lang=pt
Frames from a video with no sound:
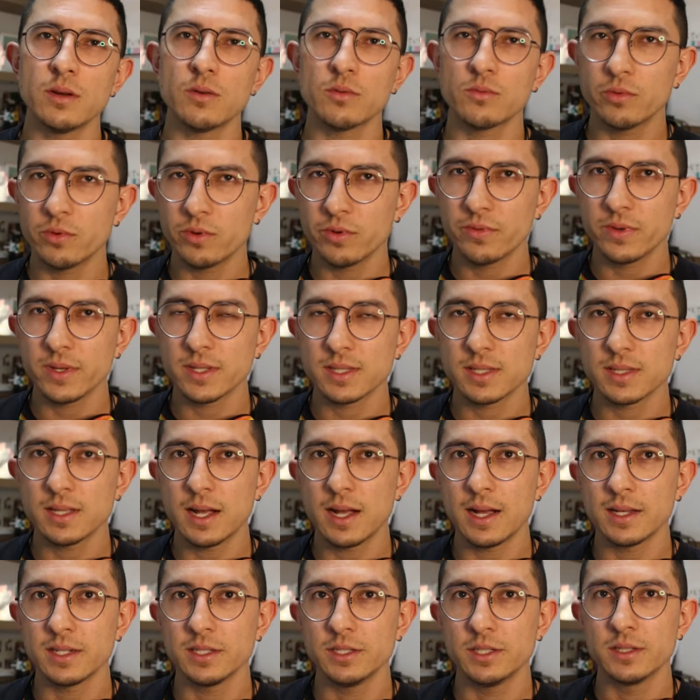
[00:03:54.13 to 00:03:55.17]
em alguma
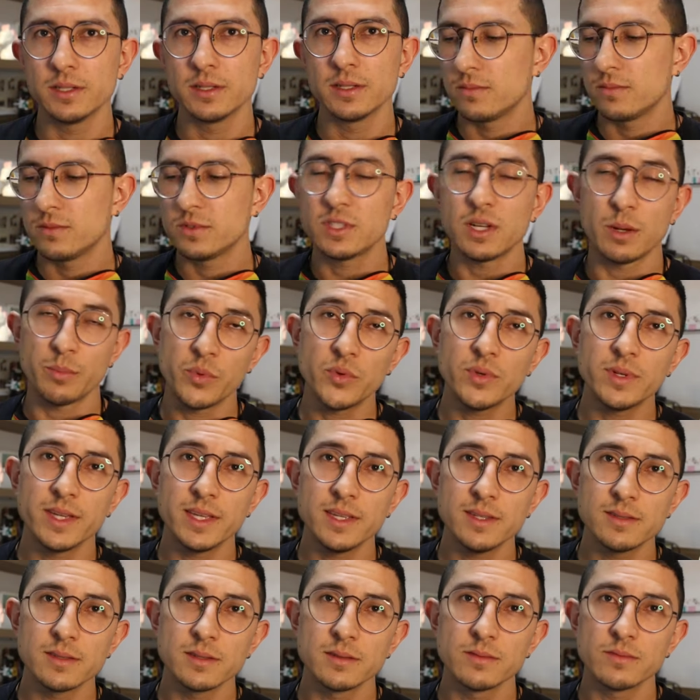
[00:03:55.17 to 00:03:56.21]
universidade
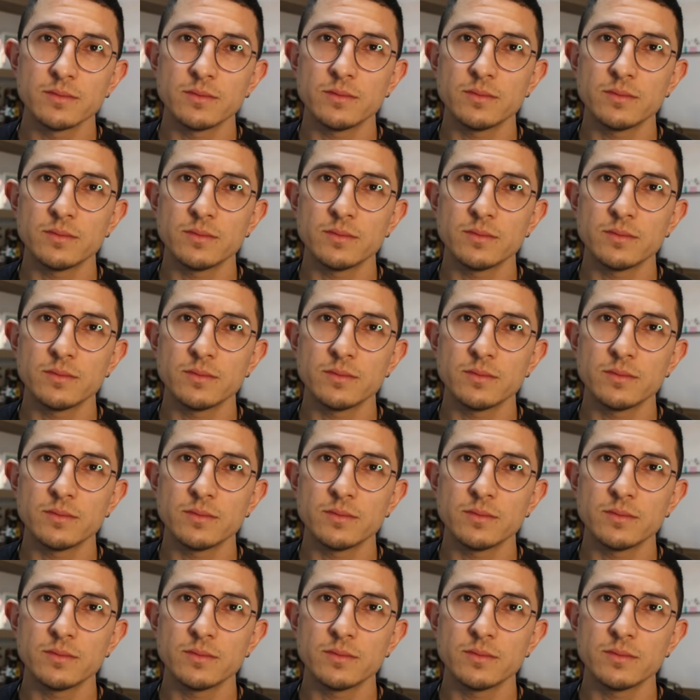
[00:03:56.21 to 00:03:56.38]
japonesa,